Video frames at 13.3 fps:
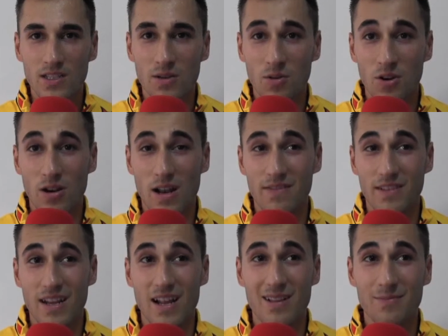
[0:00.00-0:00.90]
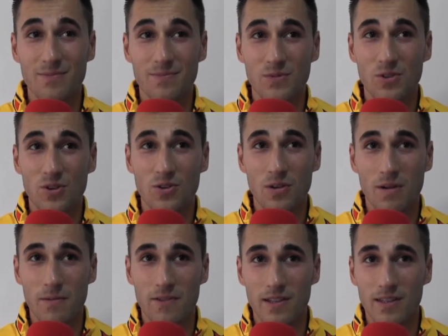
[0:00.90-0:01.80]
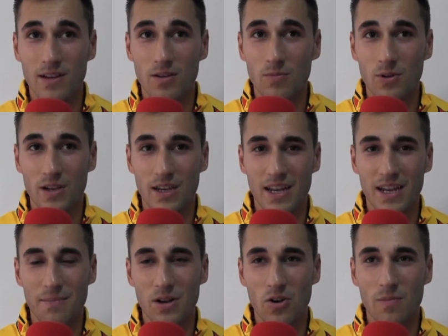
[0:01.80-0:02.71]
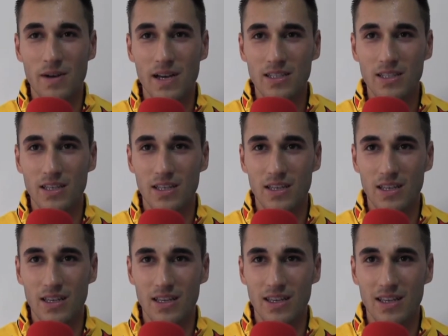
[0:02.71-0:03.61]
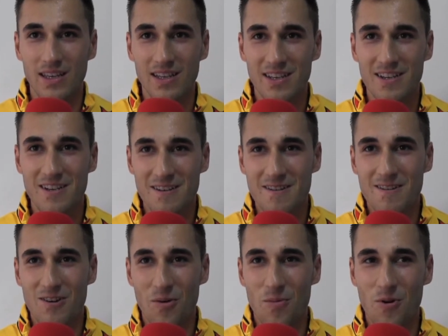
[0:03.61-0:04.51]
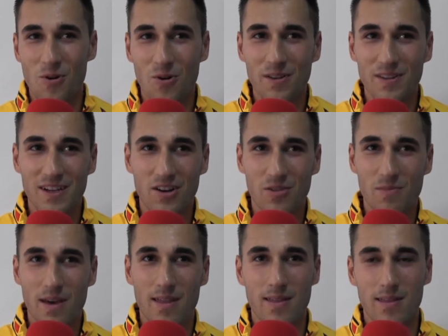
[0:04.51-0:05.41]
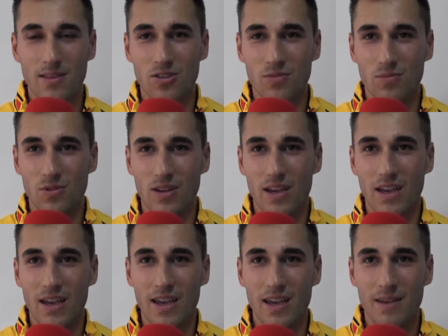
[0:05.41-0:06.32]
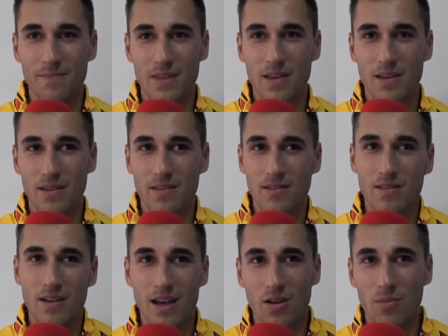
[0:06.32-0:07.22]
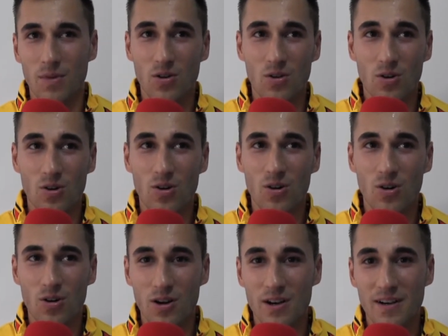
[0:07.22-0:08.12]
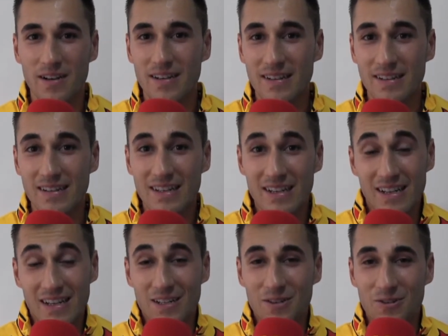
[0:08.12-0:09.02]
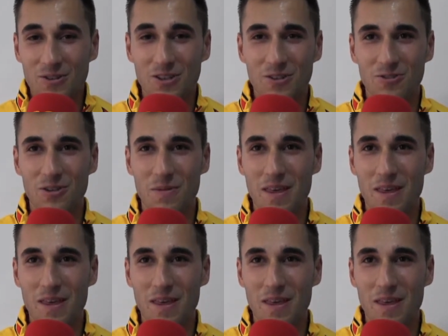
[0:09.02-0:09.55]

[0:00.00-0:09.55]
Sí, bueno, en la final yo creo que me ha faltado pues creérmelo más y cómo entrar con más decisión, porque a lo mejor, no sé, no